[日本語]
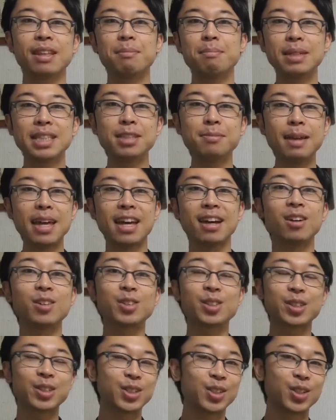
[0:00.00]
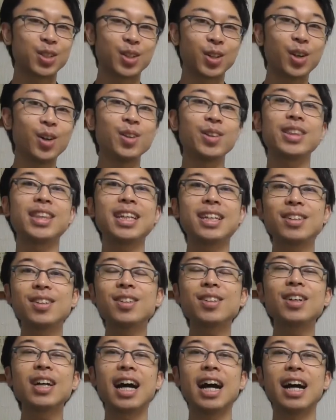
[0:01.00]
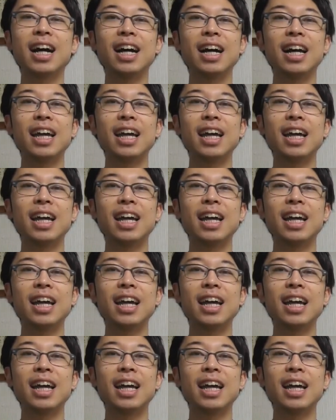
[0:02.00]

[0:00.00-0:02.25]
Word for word: 3つ目お得情報っていうところが、